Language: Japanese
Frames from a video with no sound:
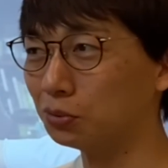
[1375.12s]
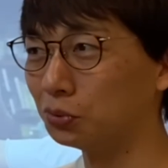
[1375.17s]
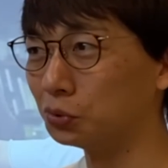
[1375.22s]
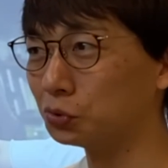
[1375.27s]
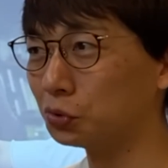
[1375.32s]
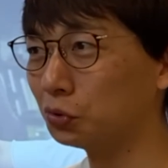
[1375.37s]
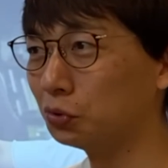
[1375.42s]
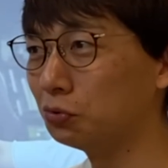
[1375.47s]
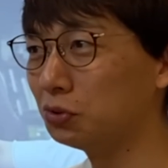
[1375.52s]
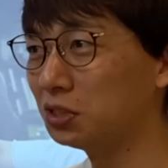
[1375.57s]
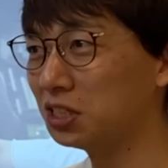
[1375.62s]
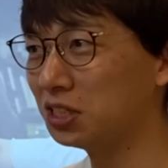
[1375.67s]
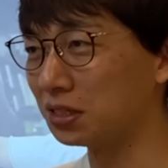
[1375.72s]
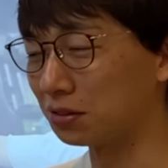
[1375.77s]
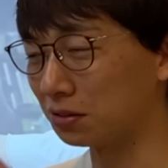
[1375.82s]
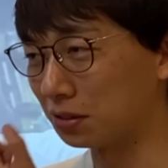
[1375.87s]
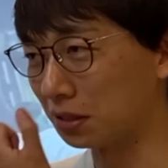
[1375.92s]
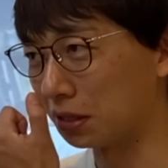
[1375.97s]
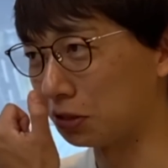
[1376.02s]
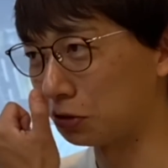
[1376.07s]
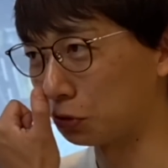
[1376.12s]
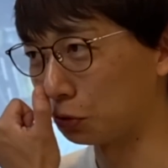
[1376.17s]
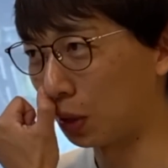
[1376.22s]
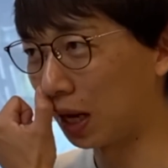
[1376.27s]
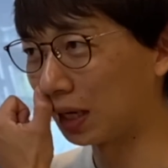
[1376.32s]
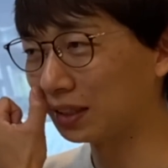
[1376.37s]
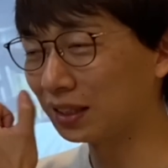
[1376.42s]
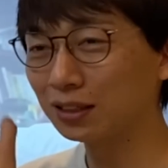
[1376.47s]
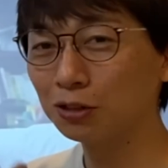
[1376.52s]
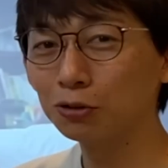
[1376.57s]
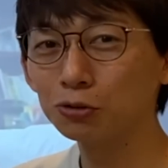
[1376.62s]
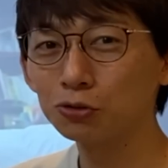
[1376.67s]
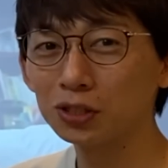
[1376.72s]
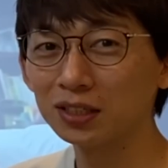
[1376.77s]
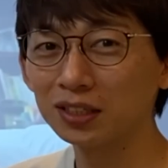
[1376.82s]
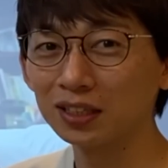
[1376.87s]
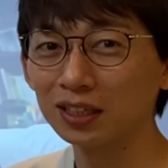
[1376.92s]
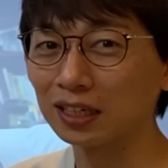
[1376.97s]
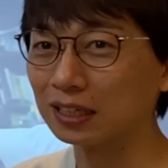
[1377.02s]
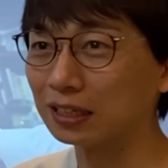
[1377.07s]
そのうちですね、一応畑を継
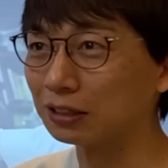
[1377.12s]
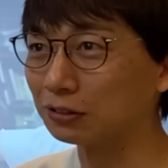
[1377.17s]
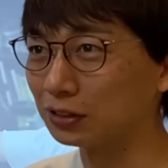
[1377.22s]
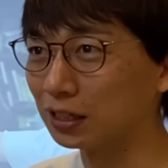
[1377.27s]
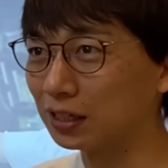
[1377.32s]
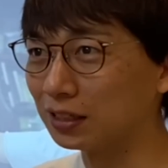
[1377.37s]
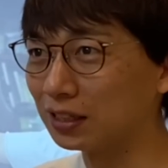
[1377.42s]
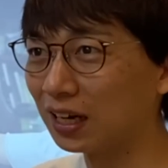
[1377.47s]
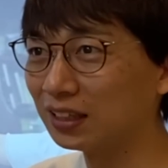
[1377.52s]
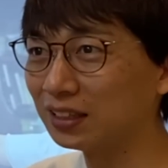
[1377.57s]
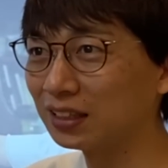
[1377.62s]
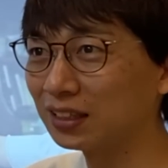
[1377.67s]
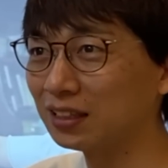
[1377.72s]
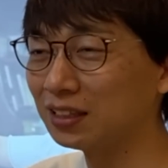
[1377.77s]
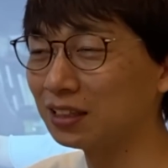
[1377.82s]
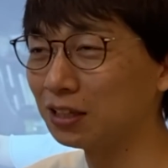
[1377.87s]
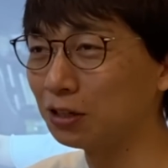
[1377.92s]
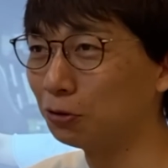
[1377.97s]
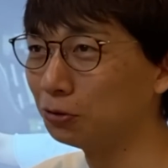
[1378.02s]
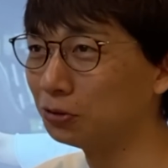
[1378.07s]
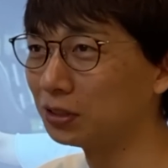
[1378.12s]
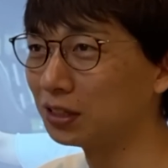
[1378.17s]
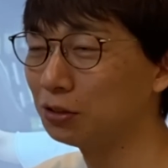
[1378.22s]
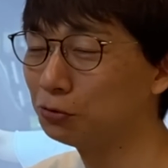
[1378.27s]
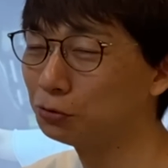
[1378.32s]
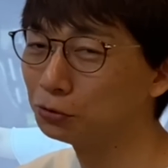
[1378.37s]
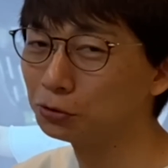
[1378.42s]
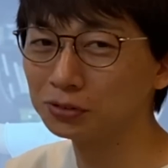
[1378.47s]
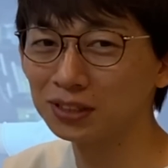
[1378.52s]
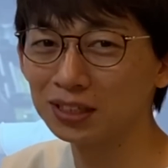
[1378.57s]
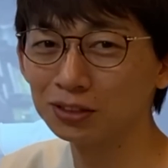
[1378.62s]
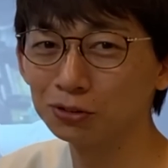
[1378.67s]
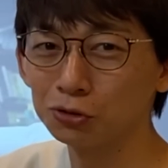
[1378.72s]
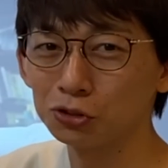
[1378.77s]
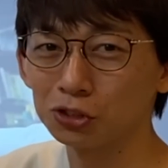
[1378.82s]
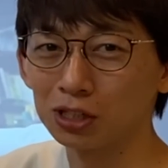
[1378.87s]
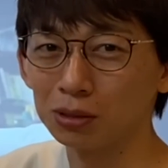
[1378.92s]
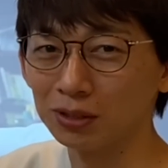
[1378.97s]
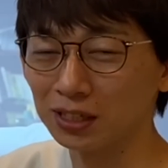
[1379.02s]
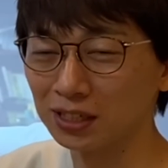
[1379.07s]
がなきゃいけなくて、で、畑って基本的に不動産投
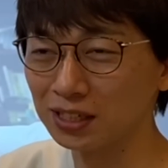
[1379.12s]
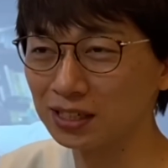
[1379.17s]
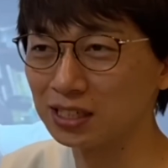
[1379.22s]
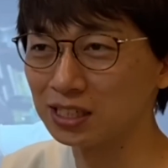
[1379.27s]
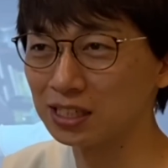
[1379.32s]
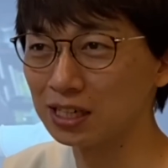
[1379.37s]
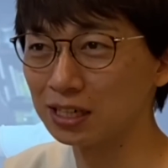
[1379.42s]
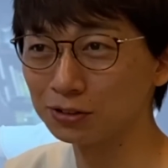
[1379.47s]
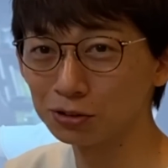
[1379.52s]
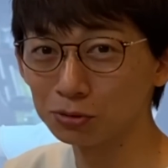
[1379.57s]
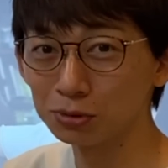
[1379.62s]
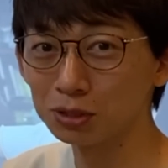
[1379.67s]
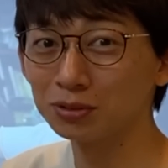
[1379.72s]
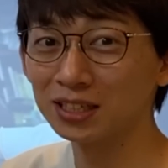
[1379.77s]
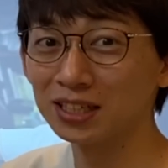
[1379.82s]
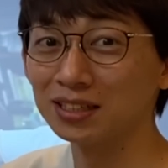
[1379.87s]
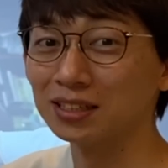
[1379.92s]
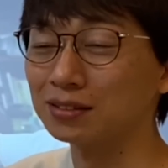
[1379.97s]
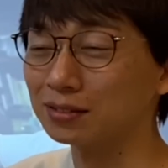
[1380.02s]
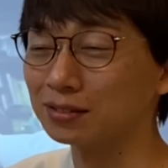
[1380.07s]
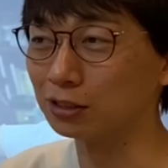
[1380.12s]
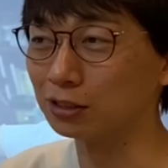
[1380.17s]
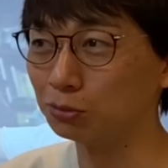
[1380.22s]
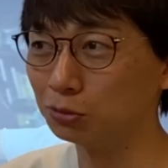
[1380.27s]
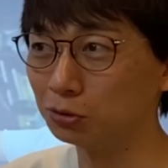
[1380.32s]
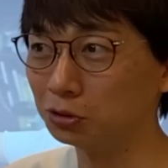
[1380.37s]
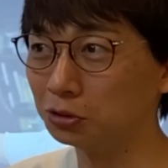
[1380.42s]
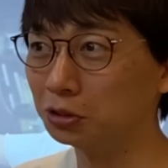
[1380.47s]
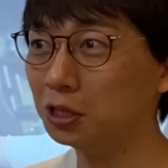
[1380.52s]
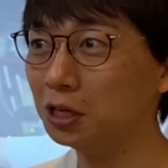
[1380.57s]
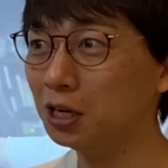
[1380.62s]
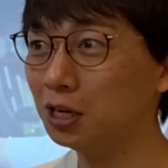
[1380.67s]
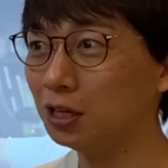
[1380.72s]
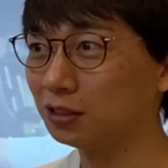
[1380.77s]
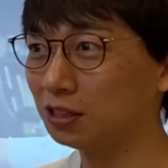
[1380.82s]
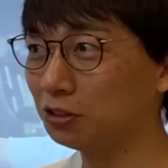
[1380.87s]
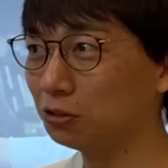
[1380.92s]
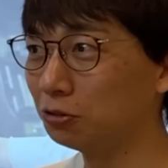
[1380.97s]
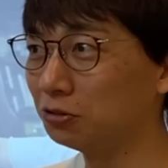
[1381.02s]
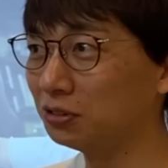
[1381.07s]
資とかもできないし、やるつもりもないんでども、
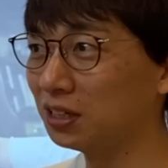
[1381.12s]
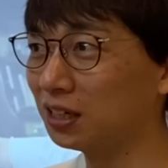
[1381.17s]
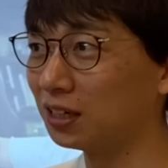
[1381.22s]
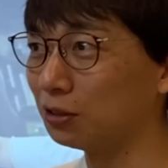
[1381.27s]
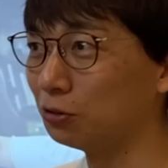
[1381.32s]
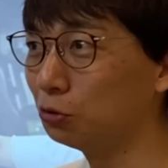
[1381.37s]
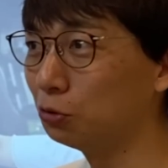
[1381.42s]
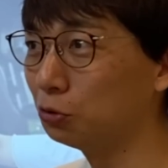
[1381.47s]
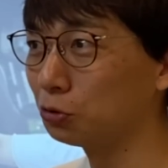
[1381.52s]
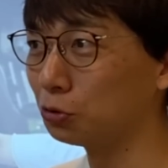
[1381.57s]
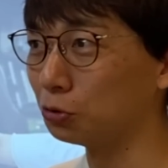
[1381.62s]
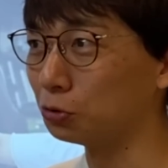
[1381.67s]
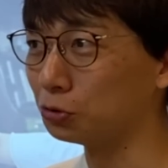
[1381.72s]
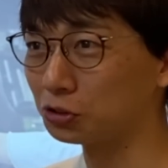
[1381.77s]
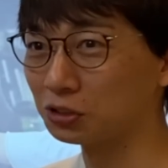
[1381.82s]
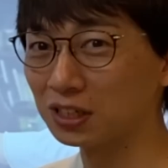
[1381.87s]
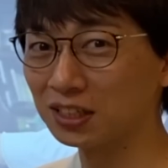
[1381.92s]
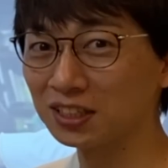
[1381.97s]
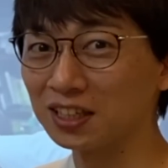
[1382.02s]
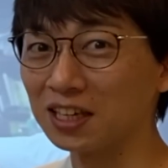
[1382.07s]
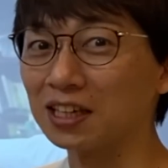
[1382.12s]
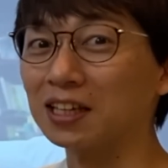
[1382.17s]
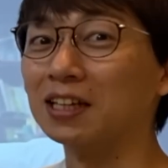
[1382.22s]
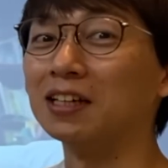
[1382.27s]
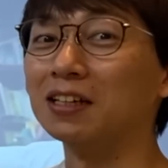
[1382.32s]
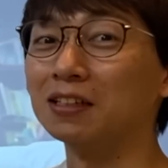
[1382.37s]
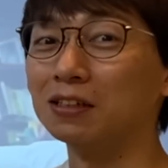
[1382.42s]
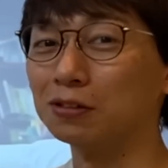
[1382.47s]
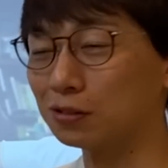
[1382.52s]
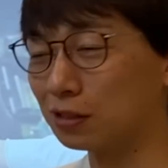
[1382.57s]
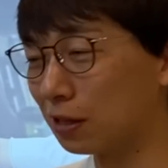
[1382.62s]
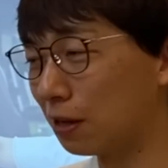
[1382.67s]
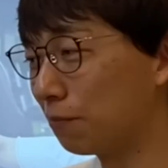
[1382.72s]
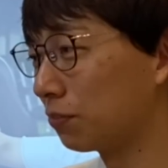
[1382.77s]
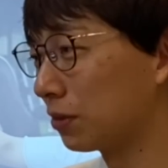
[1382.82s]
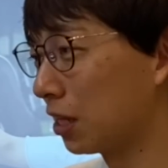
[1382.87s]
基本だから農業を継がなきゃいけないんですね。